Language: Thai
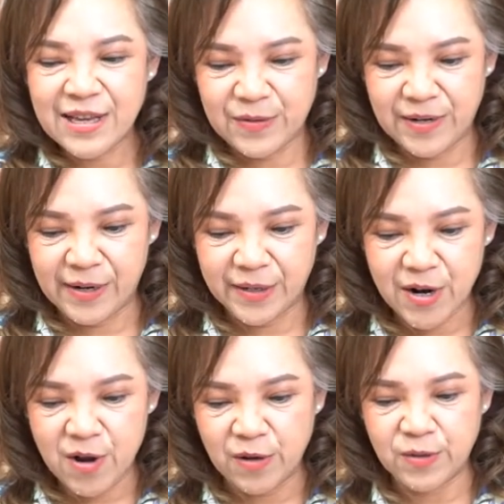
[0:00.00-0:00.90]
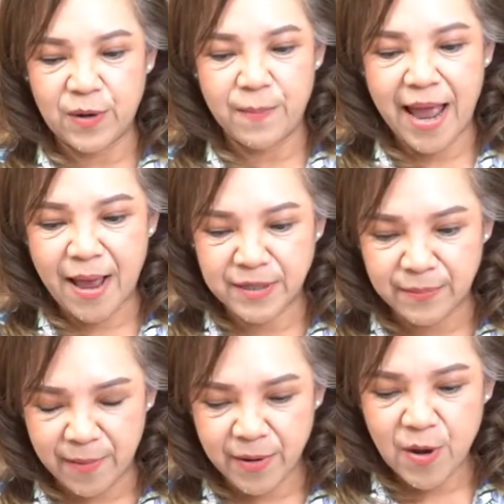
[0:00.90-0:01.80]
ส่วนในเรื่องของสุขภาพ
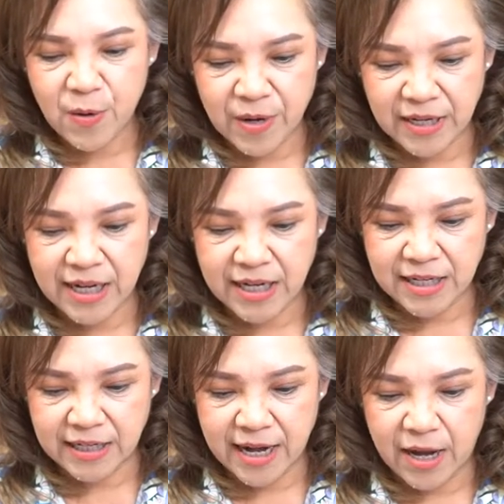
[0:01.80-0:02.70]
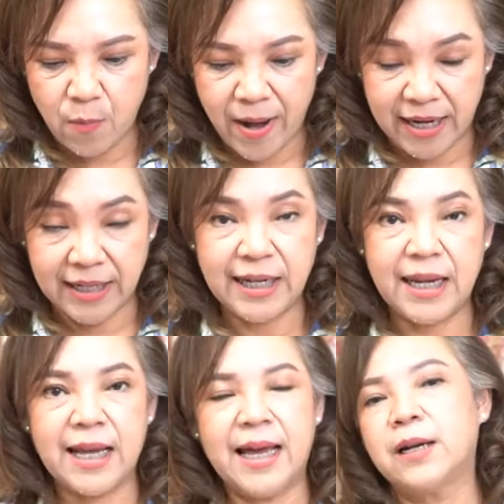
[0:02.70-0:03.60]
สำหรับคนที่เกิดในวันอาทิตย์
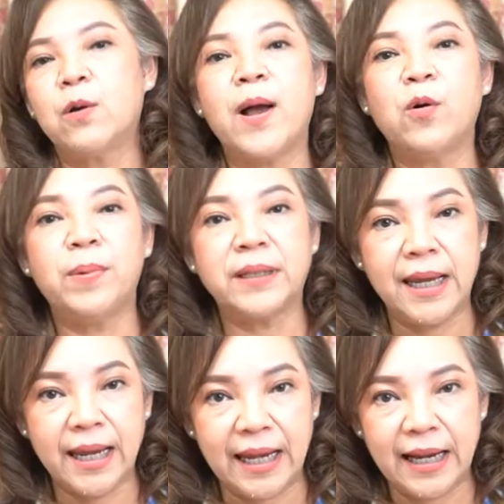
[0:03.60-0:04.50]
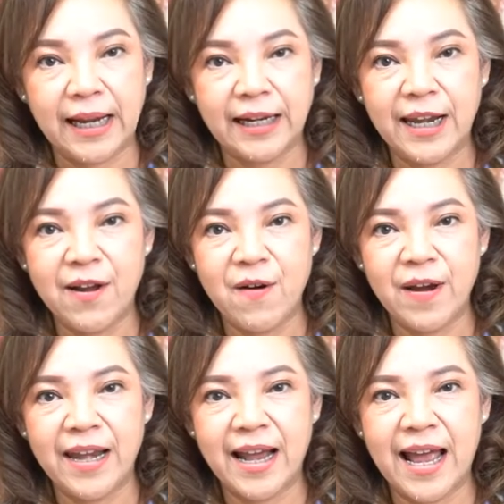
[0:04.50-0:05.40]
นะคะระวังอุบัติเหตุเล็กๆน้อ
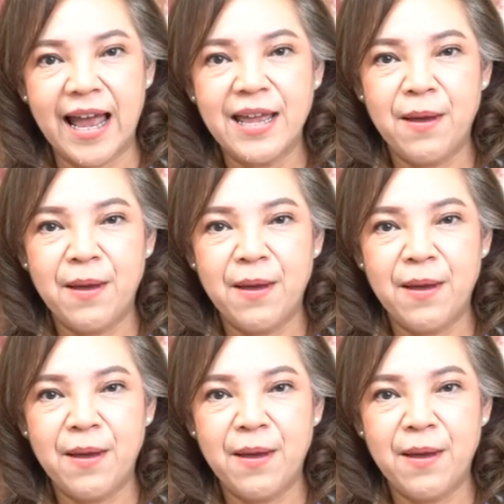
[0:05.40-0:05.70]
ยๆนะคะ